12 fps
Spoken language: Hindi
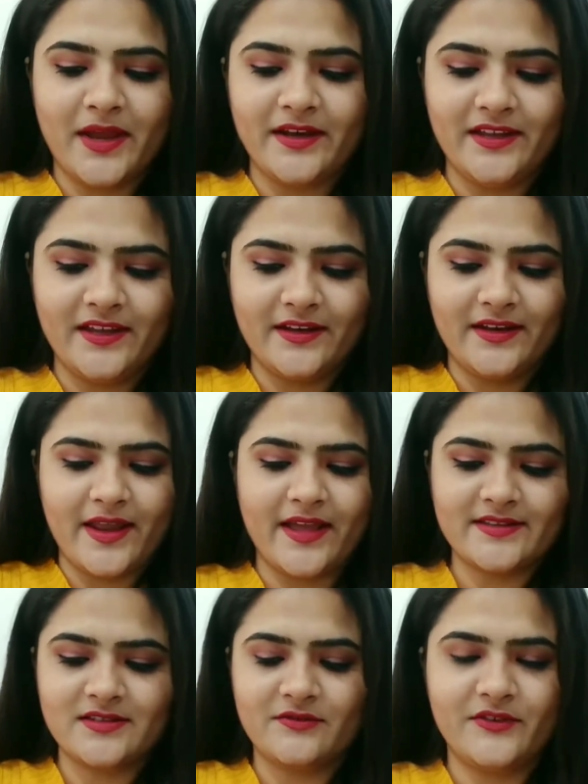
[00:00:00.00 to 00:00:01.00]
मैंने ये
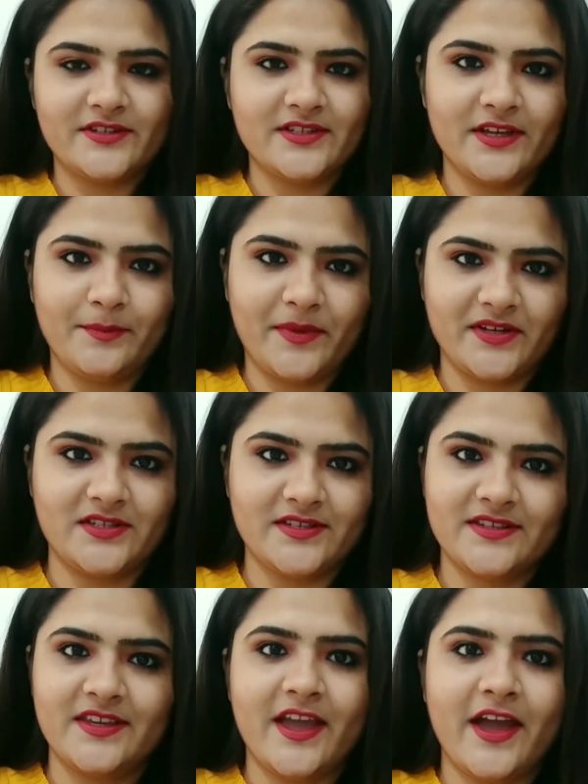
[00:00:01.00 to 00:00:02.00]
नेक्स्ट फिर से
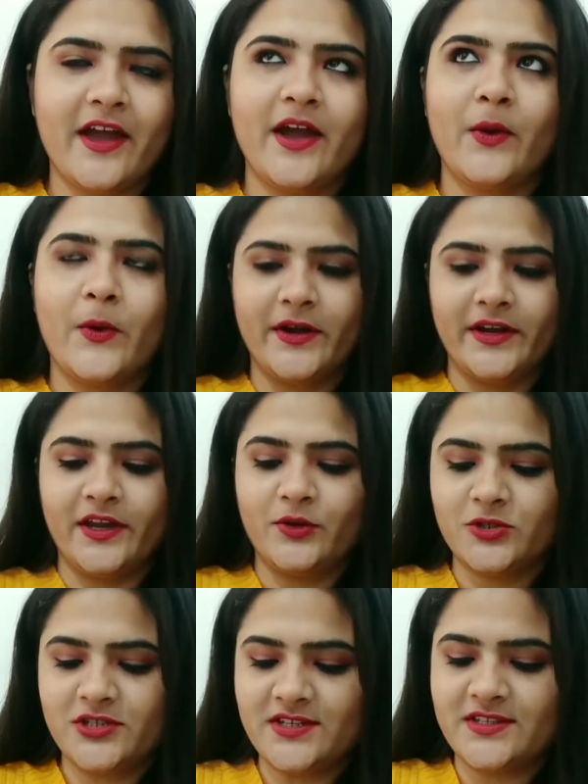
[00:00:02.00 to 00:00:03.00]
परचेस किया है और ये
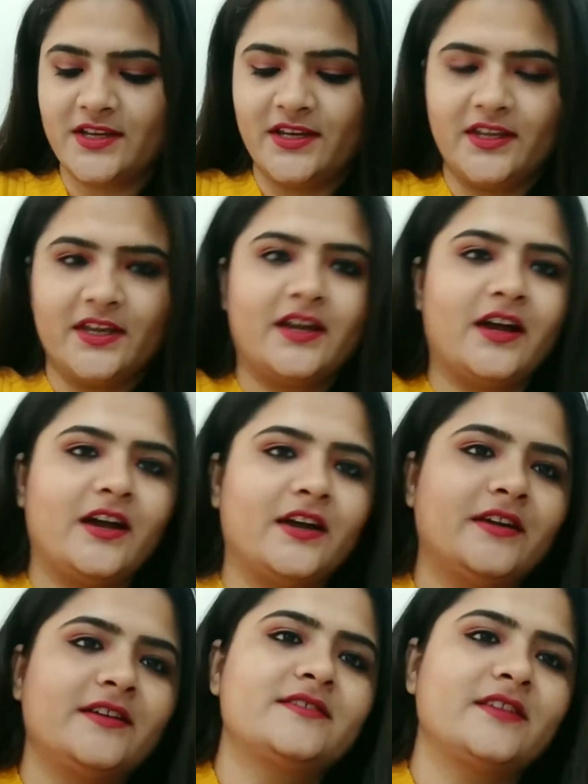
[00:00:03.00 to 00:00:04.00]
कुछ इस तरीके का
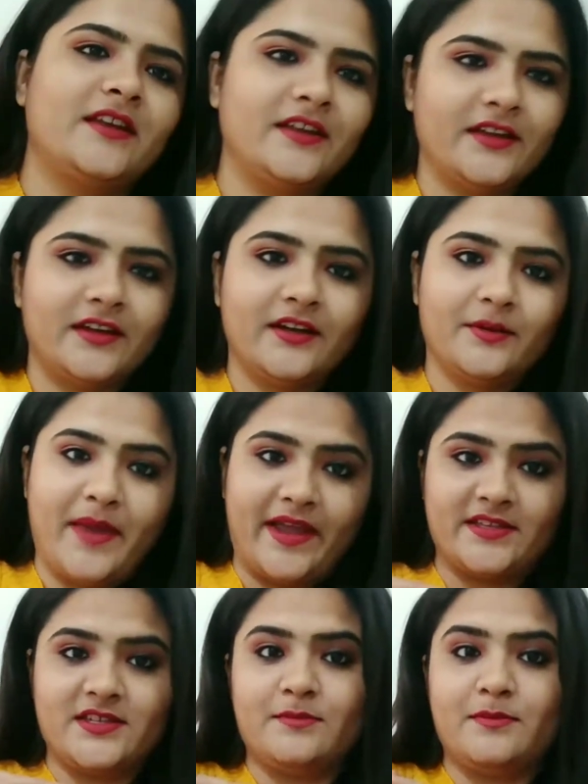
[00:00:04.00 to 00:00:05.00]
इस तरीके के
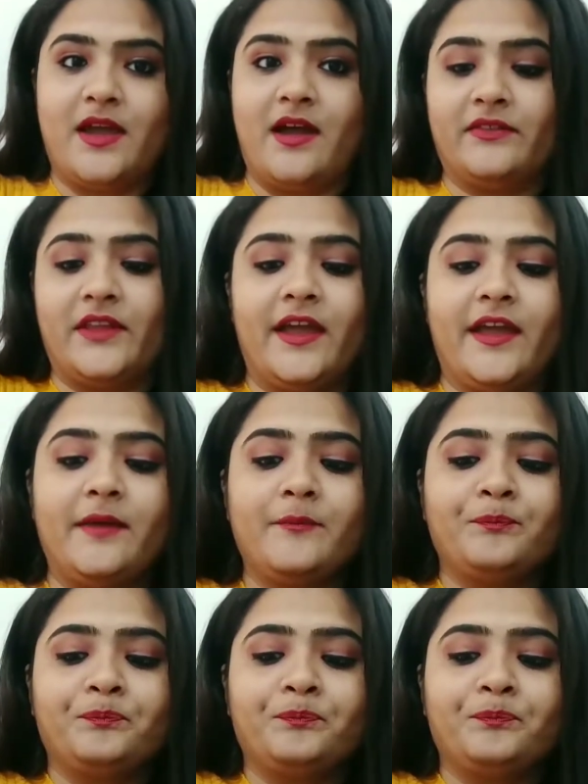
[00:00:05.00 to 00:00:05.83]
पैकेजिंग में आता है